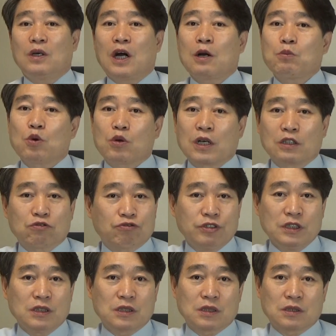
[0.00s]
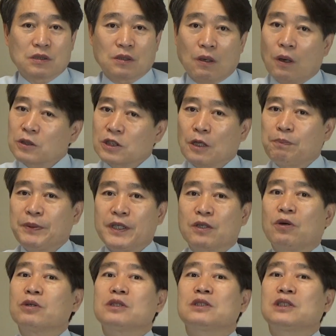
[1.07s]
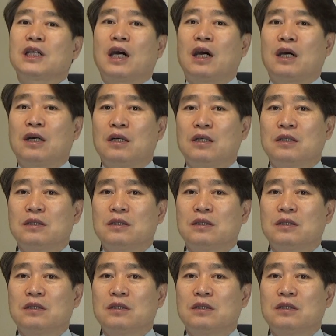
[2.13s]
항복한 군인들은 어차피 거기 있어야